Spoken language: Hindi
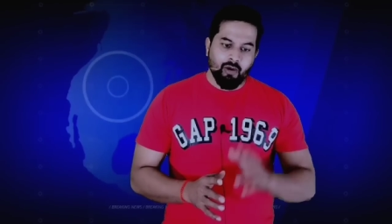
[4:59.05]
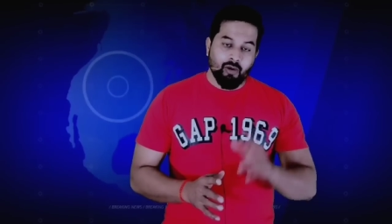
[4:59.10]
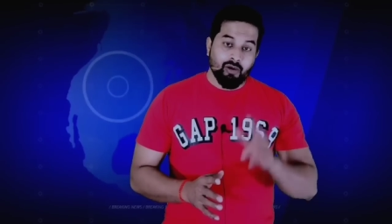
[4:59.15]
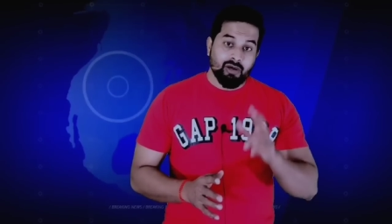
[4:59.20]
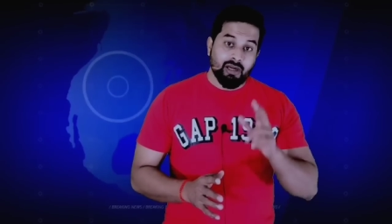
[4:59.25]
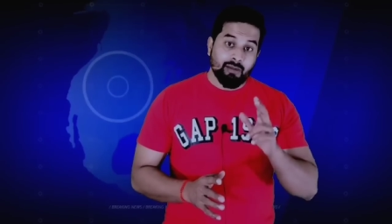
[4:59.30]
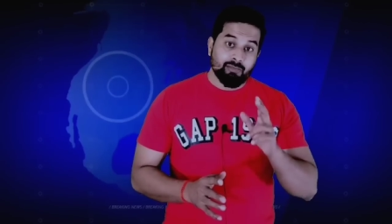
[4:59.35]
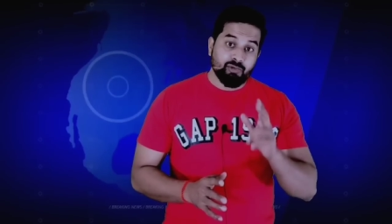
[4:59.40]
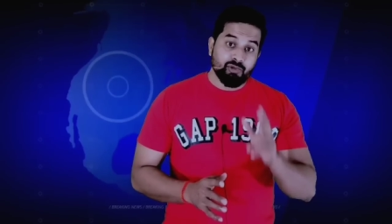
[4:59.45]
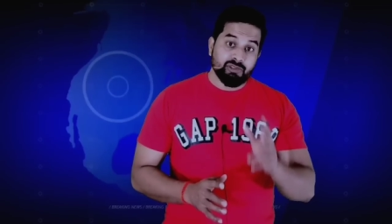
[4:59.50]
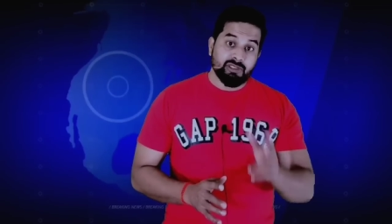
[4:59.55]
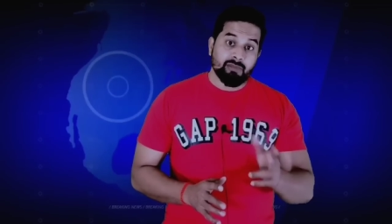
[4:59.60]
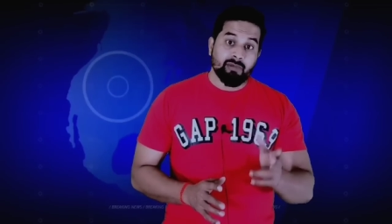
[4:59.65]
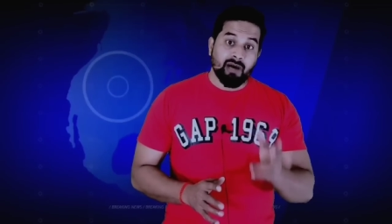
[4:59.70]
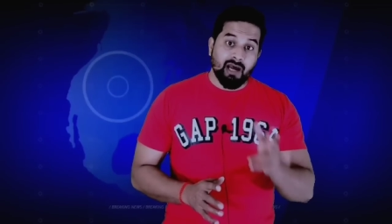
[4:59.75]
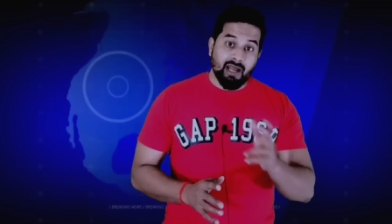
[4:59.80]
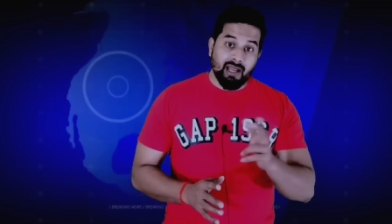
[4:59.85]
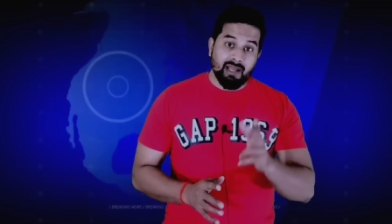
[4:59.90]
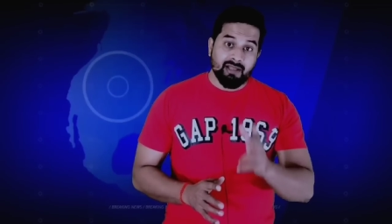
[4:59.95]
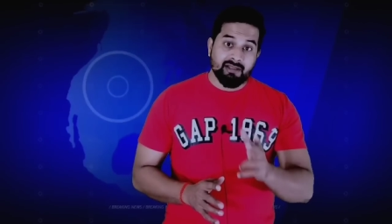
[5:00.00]
और अब्दू
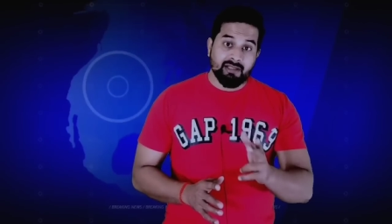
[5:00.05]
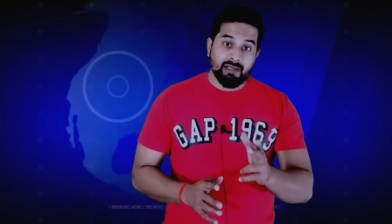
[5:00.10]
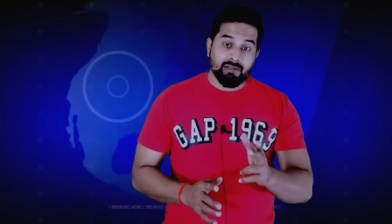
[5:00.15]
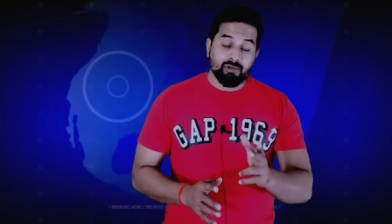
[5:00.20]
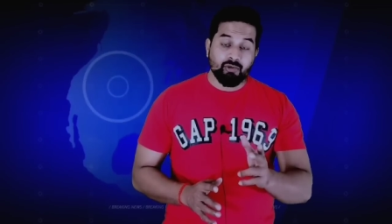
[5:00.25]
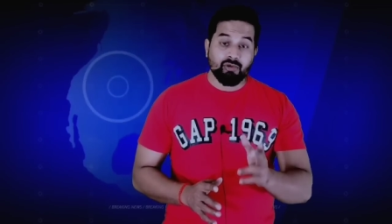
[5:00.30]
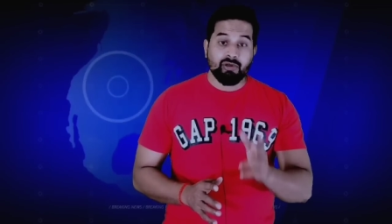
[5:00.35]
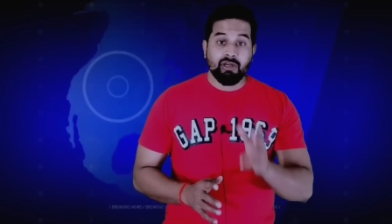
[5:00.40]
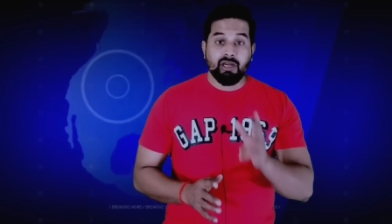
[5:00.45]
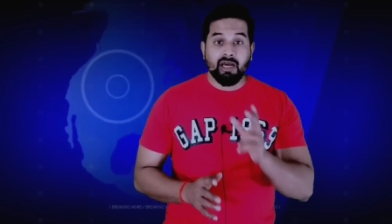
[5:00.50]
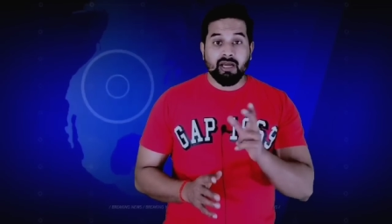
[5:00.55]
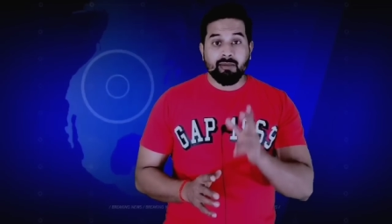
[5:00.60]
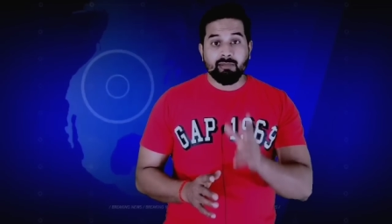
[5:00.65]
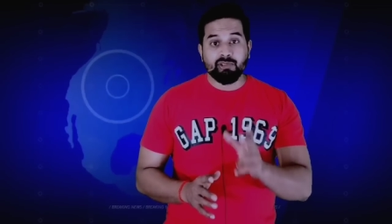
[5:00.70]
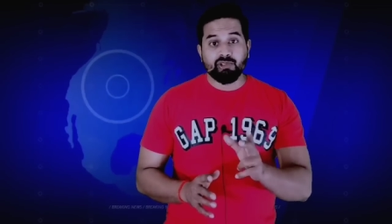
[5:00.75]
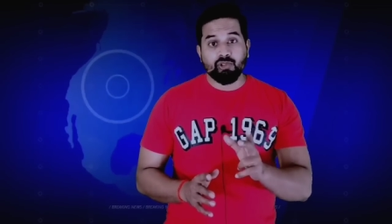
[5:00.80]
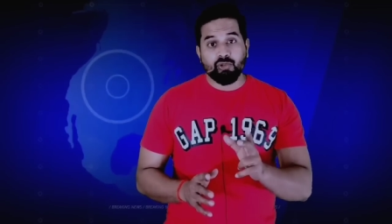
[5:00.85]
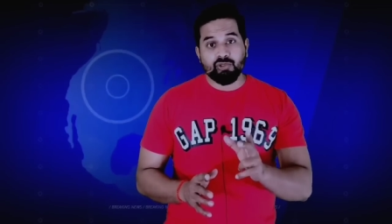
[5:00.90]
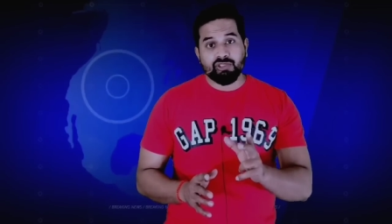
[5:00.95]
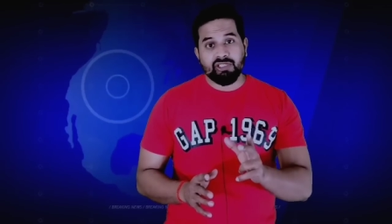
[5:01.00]
जब आया था तो
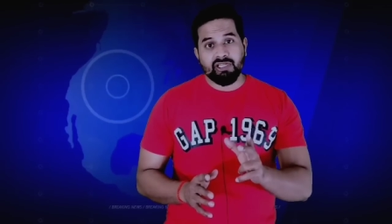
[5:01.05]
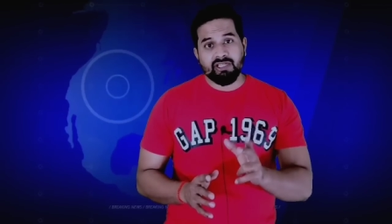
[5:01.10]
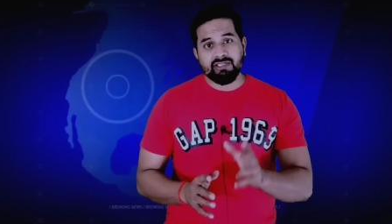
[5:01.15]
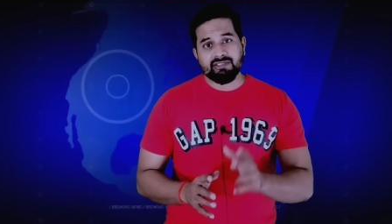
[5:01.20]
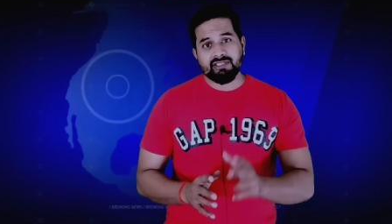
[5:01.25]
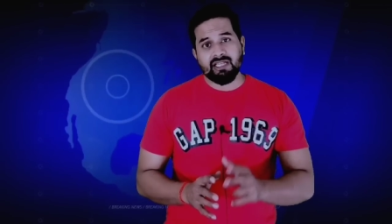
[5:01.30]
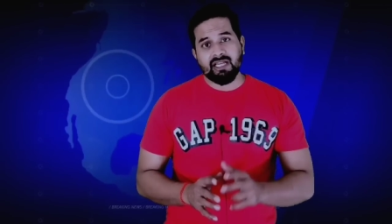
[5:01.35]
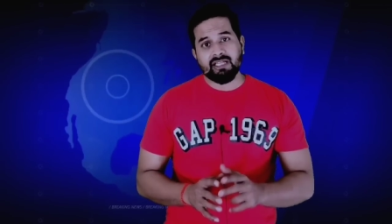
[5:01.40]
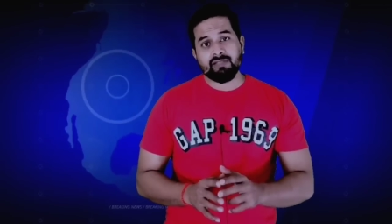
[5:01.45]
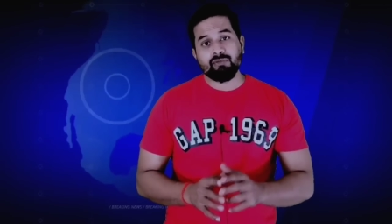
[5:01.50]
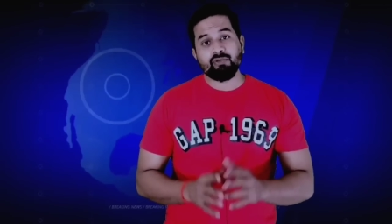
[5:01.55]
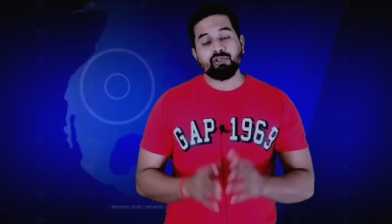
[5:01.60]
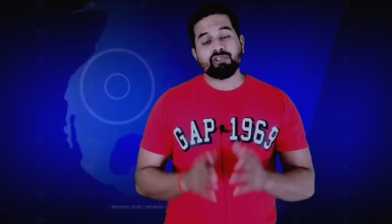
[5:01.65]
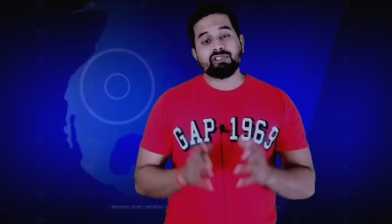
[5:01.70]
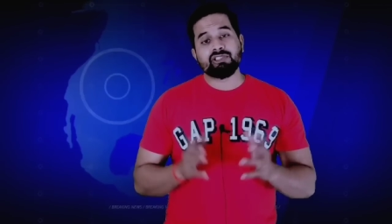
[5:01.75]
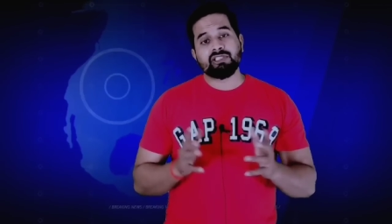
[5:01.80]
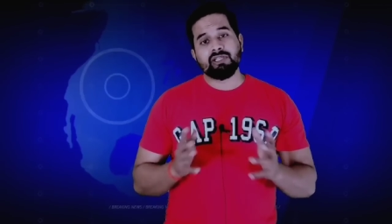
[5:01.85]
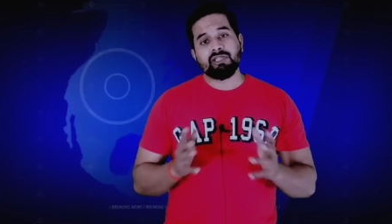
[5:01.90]
गर्म जोशी के साथ वो